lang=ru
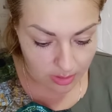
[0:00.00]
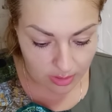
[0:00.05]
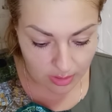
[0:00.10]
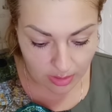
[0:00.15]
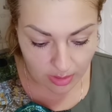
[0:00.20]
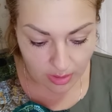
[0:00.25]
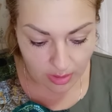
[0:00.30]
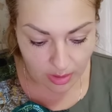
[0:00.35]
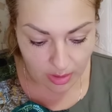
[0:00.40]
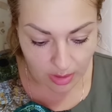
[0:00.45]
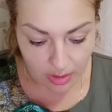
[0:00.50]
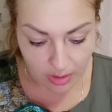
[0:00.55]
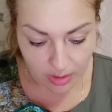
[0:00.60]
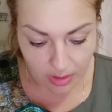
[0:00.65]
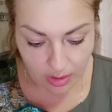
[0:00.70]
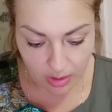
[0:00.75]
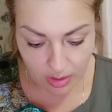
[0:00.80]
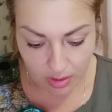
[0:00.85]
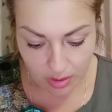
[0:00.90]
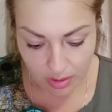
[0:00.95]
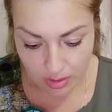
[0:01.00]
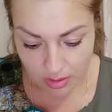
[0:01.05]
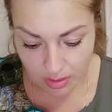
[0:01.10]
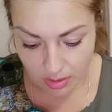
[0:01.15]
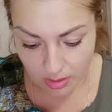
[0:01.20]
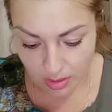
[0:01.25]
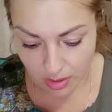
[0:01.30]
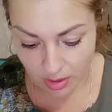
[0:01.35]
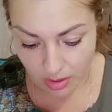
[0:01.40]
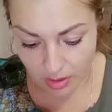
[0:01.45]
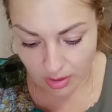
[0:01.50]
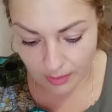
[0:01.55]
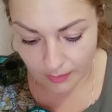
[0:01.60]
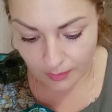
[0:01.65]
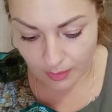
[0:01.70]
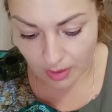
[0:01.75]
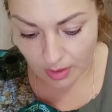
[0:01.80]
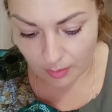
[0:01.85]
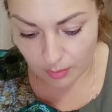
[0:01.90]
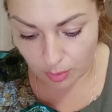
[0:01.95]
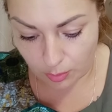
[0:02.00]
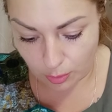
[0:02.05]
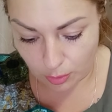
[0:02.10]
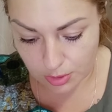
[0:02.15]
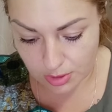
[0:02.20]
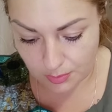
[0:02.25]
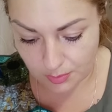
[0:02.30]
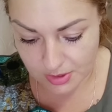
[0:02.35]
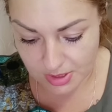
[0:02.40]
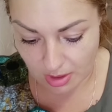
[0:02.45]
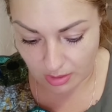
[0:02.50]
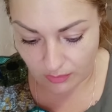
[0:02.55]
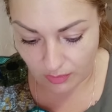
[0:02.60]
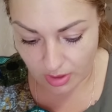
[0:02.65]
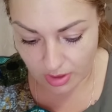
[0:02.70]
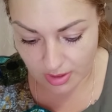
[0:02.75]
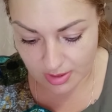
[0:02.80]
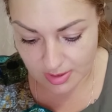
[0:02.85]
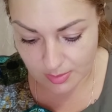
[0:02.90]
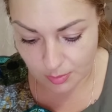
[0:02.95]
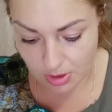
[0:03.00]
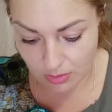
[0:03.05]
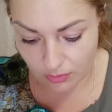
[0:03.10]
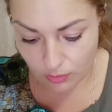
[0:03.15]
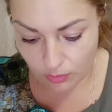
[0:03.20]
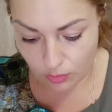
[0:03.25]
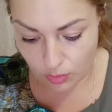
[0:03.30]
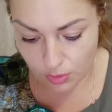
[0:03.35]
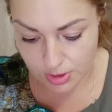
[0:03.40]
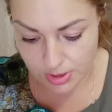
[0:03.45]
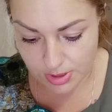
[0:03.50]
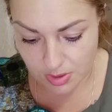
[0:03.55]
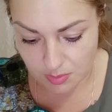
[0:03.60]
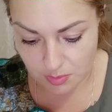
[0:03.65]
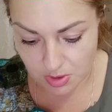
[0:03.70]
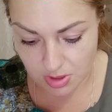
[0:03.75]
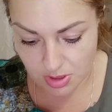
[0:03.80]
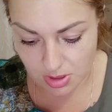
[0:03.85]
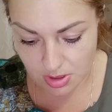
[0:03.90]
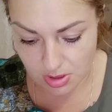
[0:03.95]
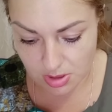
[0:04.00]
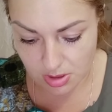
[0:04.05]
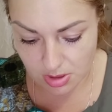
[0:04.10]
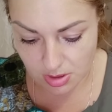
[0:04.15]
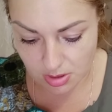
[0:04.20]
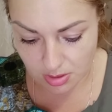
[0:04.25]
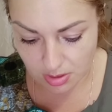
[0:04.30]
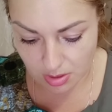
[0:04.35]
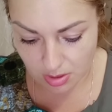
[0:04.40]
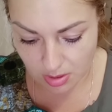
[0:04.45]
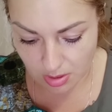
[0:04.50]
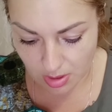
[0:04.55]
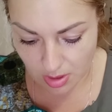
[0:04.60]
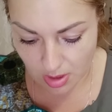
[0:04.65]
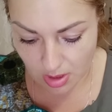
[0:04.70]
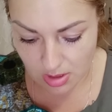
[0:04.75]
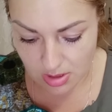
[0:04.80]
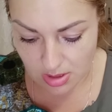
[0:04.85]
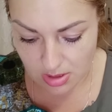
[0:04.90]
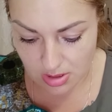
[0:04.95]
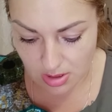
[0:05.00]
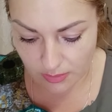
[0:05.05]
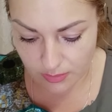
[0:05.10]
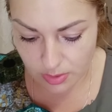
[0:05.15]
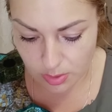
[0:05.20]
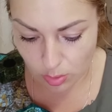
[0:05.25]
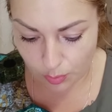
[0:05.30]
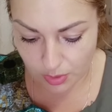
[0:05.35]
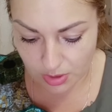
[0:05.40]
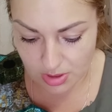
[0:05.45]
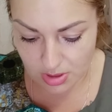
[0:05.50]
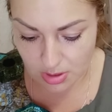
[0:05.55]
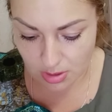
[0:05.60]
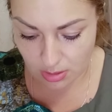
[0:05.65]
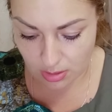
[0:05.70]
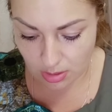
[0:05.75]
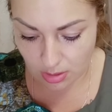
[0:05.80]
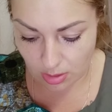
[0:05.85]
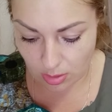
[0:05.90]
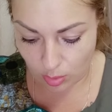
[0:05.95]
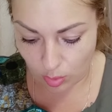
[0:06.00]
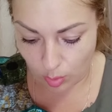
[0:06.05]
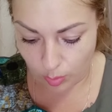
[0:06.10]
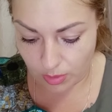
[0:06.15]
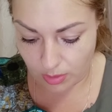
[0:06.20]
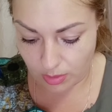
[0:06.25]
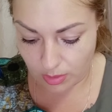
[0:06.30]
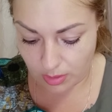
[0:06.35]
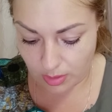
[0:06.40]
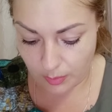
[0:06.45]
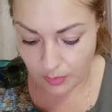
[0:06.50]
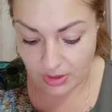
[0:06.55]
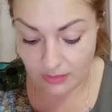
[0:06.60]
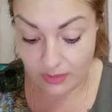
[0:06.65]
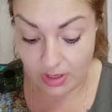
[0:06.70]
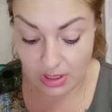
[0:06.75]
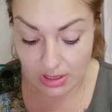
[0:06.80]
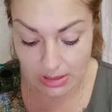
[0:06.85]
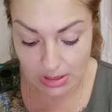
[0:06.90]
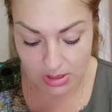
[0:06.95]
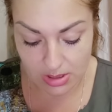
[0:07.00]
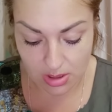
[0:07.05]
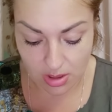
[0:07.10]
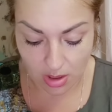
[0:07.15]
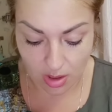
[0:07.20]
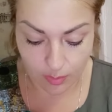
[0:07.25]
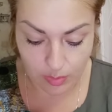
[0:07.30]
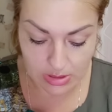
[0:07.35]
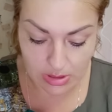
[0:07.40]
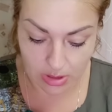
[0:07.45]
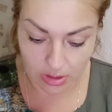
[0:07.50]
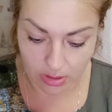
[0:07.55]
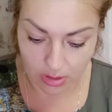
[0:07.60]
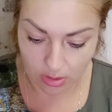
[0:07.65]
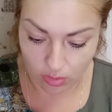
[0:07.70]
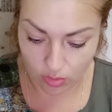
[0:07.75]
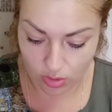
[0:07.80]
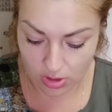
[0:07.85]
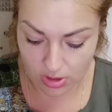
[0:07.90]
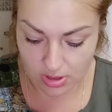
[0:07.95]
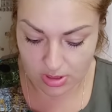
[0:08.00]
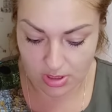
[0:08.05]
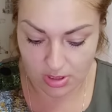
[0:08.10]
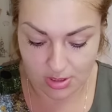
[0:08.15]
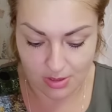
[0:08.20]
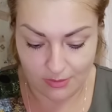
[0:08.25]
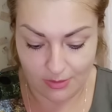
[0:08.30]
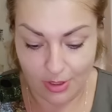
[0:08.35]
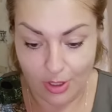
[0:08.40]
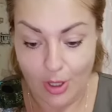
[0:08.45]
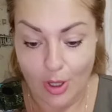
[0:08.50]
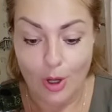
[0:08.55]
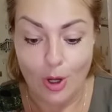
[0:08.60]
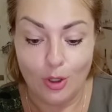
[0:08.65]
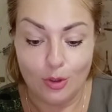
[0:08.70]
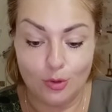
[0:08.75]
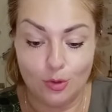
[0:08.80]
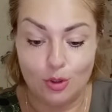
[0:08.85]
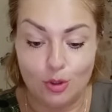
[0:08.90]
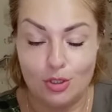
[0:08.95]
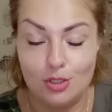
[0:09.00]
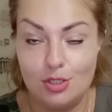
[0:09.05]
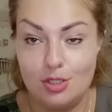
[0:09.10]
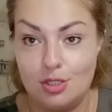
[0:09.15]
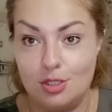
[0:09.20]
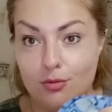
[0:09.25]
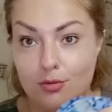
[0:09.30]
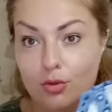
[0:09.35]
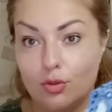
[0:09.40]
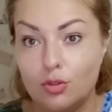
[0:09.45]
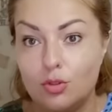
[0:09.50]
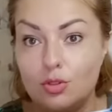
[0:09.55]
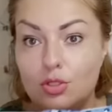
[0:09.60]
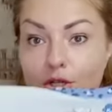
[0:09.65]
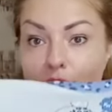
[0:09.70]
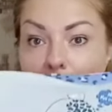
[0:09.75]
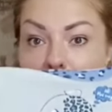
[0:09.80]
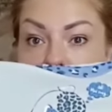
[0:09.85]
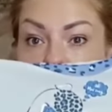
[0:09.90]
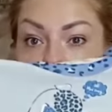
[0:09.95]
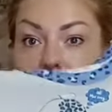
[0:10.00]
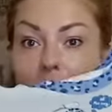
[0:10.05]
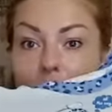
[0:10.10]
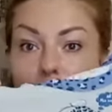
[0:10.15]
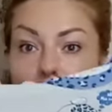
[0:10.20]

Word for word: Так, а, объем груди 52, размер 80. Состав стопроцентный хлопок. Предварительная стирка обязательно, ну, естественно. Но он красивый, он очень красивый и